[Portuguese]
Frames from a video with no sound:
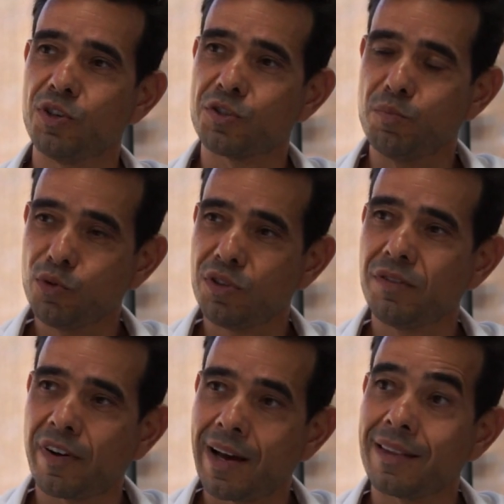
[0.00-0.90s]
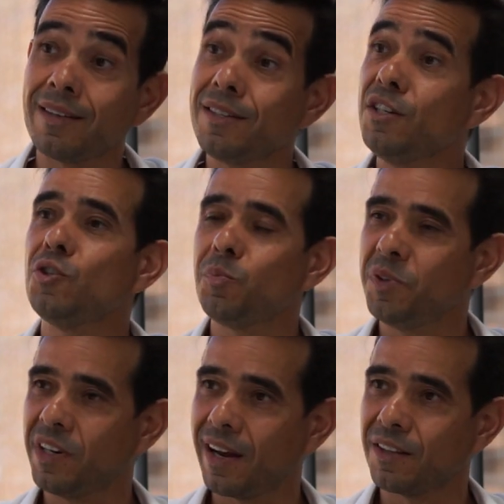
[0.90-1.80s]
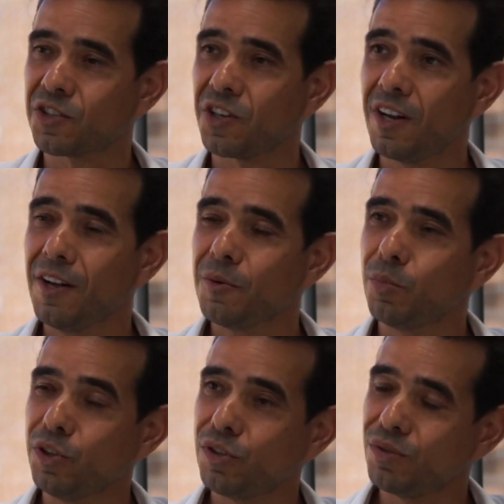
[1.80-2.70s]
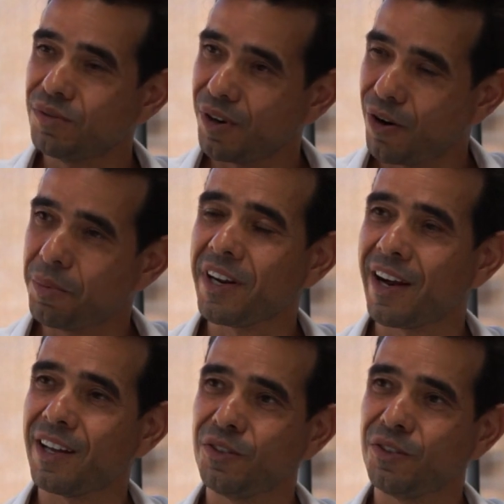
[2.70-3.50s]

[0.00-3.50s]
motivadas e inspiradas. Por isso, obrigado